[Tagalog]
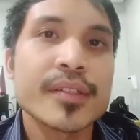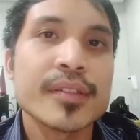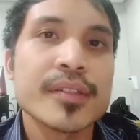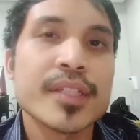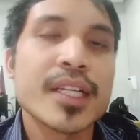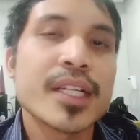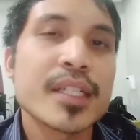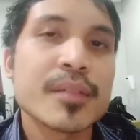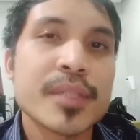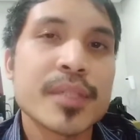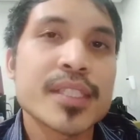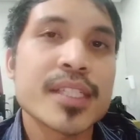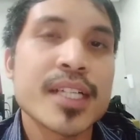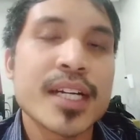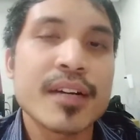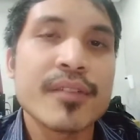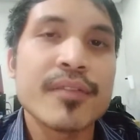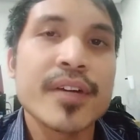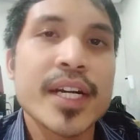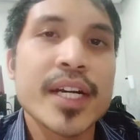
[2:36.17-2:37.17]
Hindi lang naman
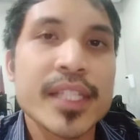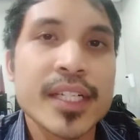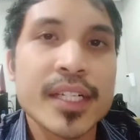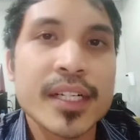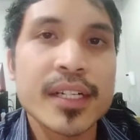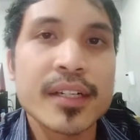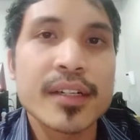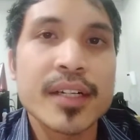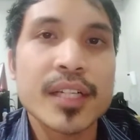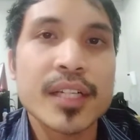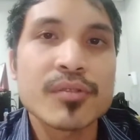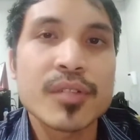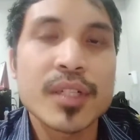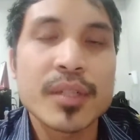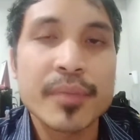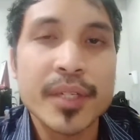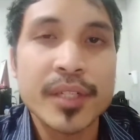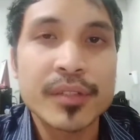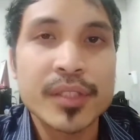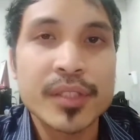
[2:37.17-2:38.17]
sa Abaya,
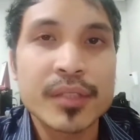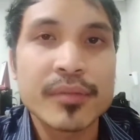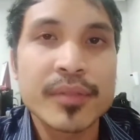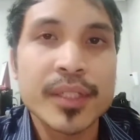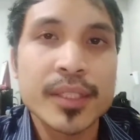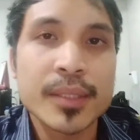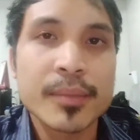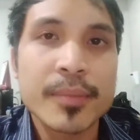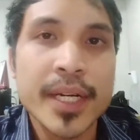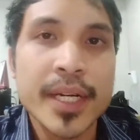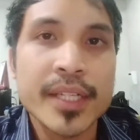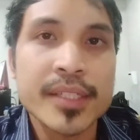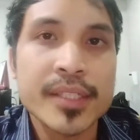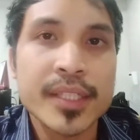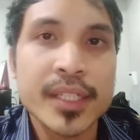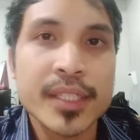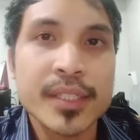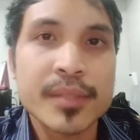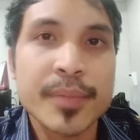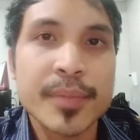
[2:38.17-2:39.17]
actually meron din ibang
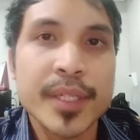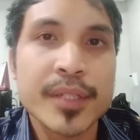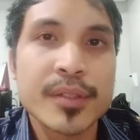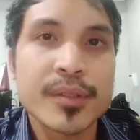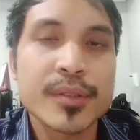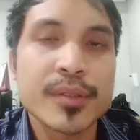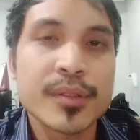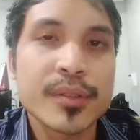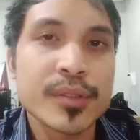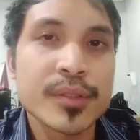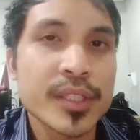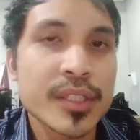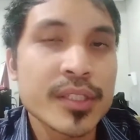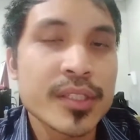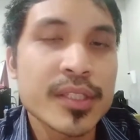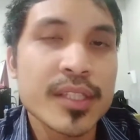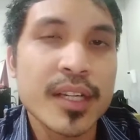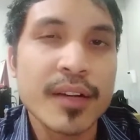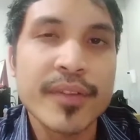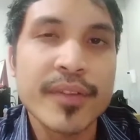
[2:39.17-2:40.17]
devices. Pero
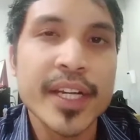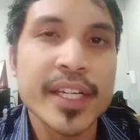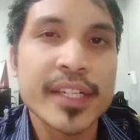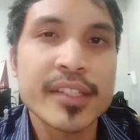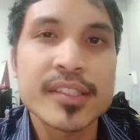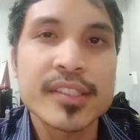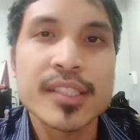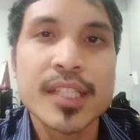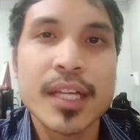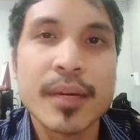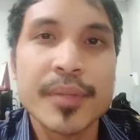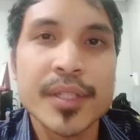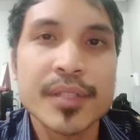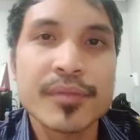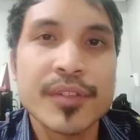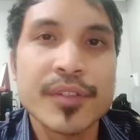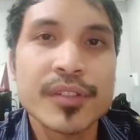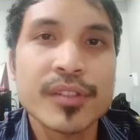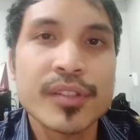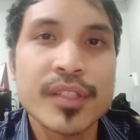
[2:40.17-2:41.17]
since Abaya is topic
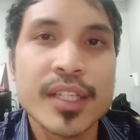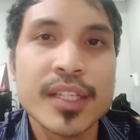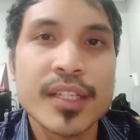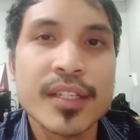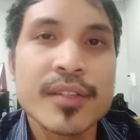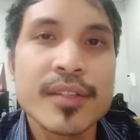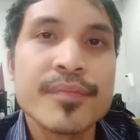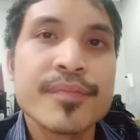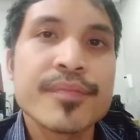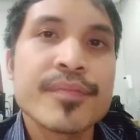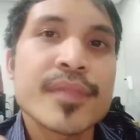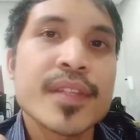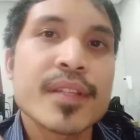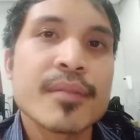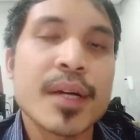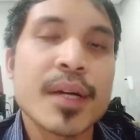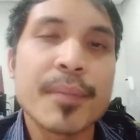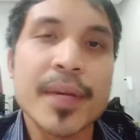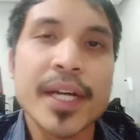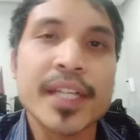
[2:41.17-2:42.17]
for today,
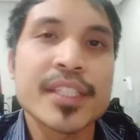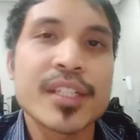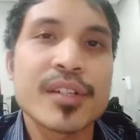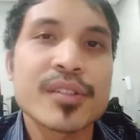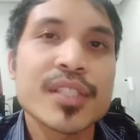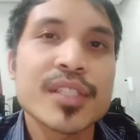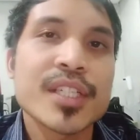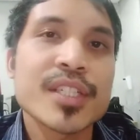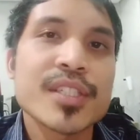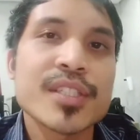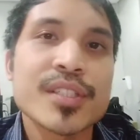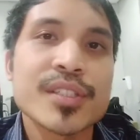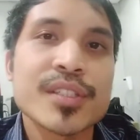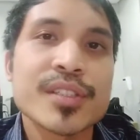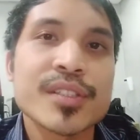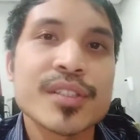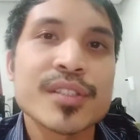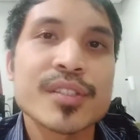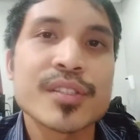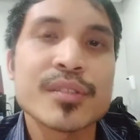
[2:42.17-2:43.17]
mapakita ko sa inyo
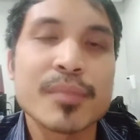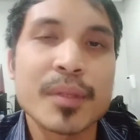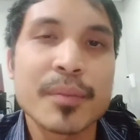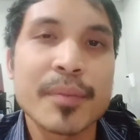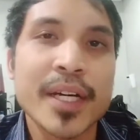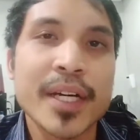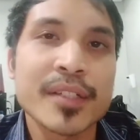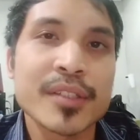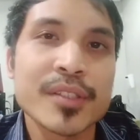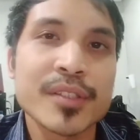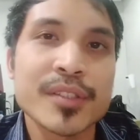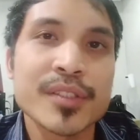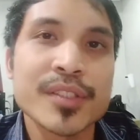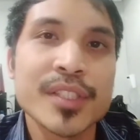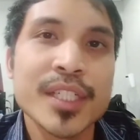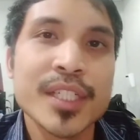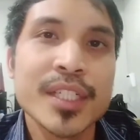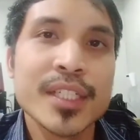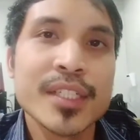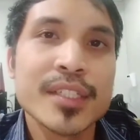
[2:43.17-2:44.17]
kung paano yun.
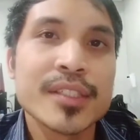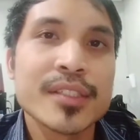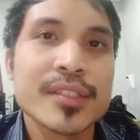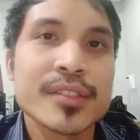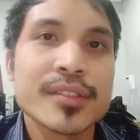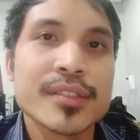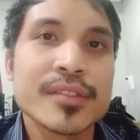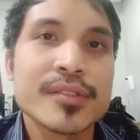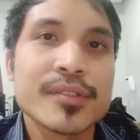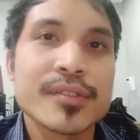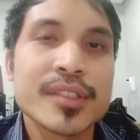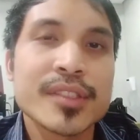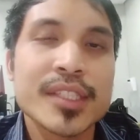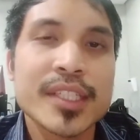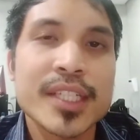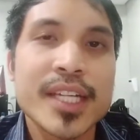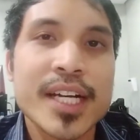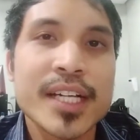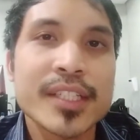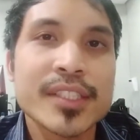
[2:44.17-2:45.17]
Yung
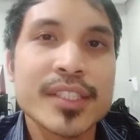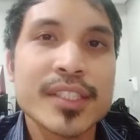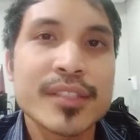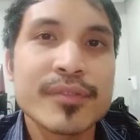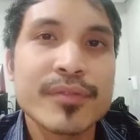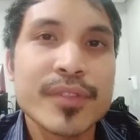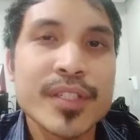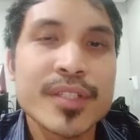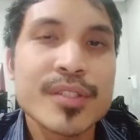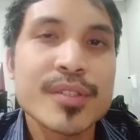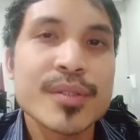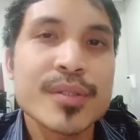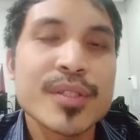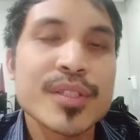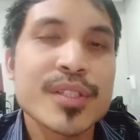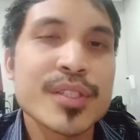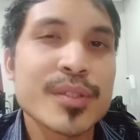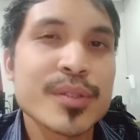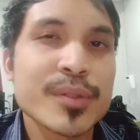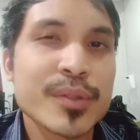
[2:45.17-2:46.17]
the other
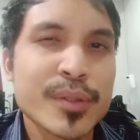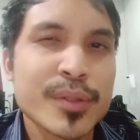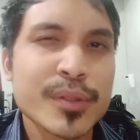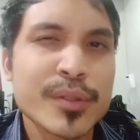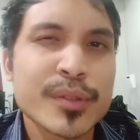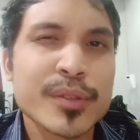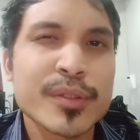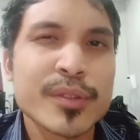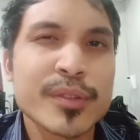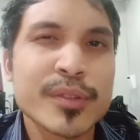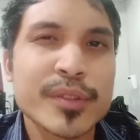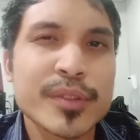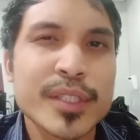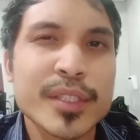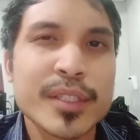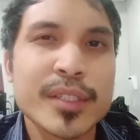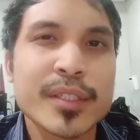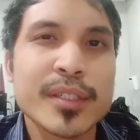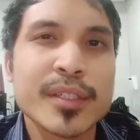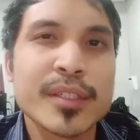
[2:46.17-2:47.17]
feature, siguro
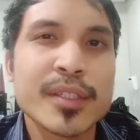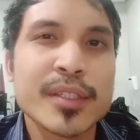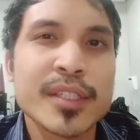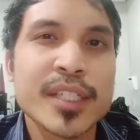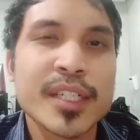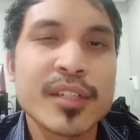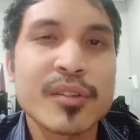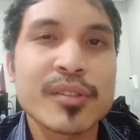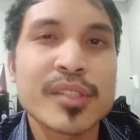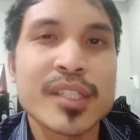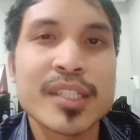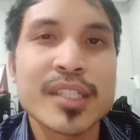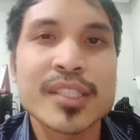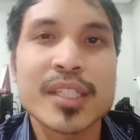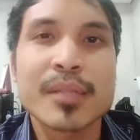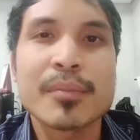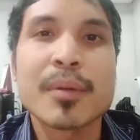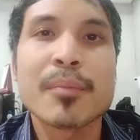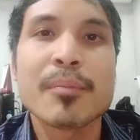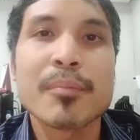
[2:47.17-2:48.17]
i-ano ko na lang
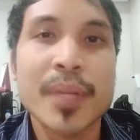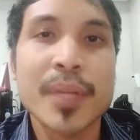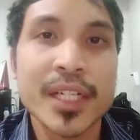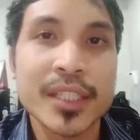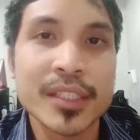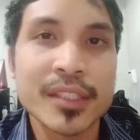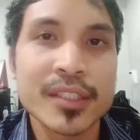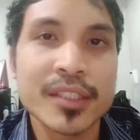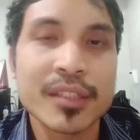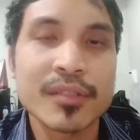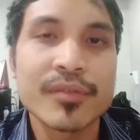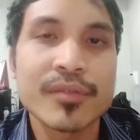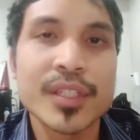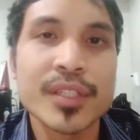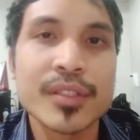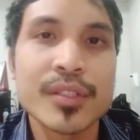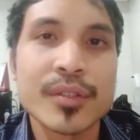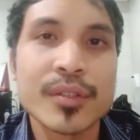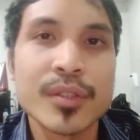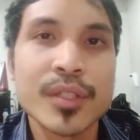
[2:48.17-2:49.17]
sa ibang part ng
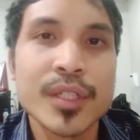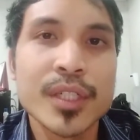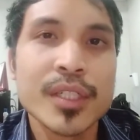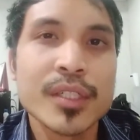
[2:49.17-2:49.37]
video.